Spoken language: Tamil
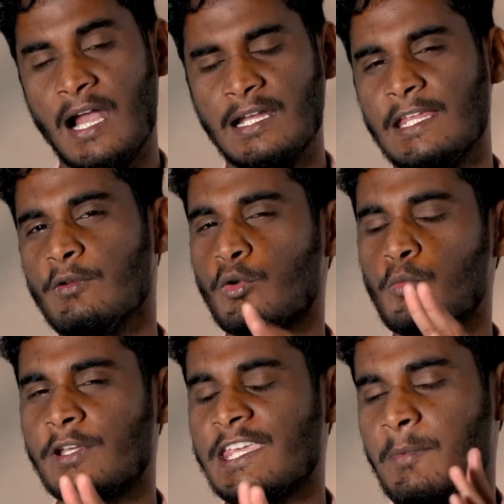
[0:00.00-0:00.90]
தாண்டி ஒரு
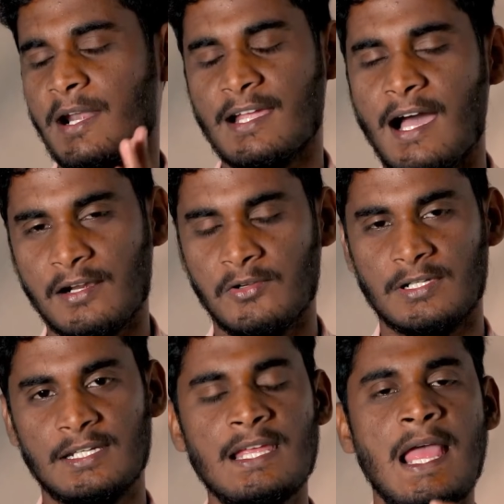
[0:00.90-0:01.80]
முக்கியமான காரணம்
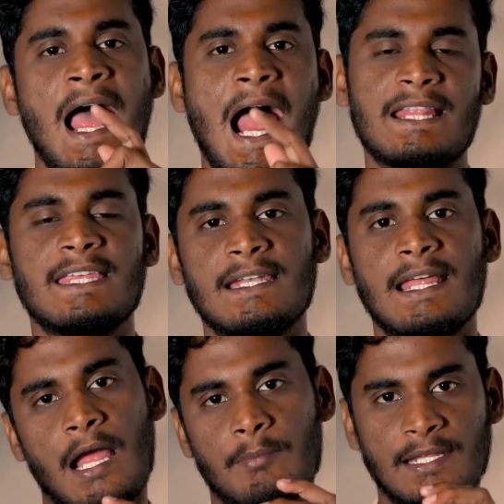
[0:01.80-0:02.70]
இருக்குது அது என்ன
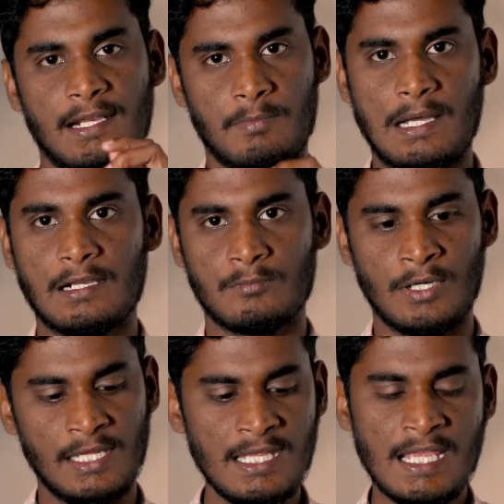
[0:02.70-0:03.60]
அப்படிங்கிறத பார்க்குறதுக்கு
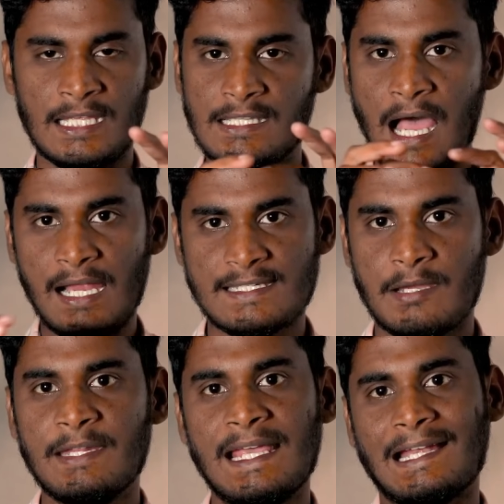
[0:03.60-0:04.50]
முன்னாடி இந்த ஆர்ச்சை
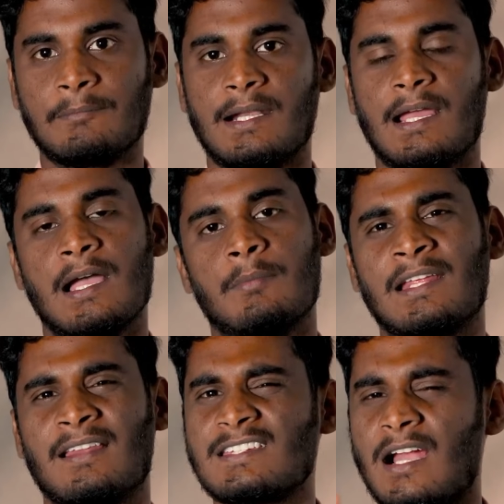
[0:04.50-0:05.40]
எப்படி எரெக்ட் பண்ணாங்க
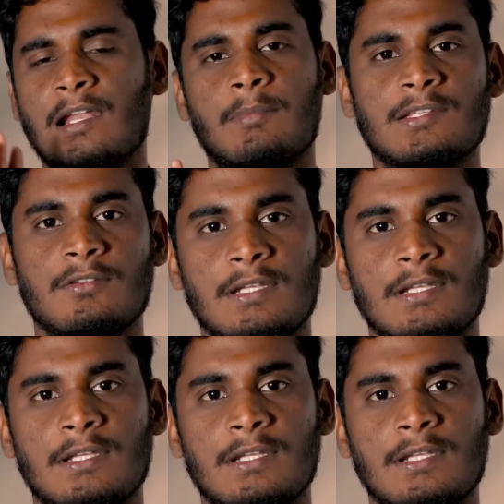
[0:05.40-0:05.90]
அப்படிங்கிறத ஷார்ட்டாக பார்த்து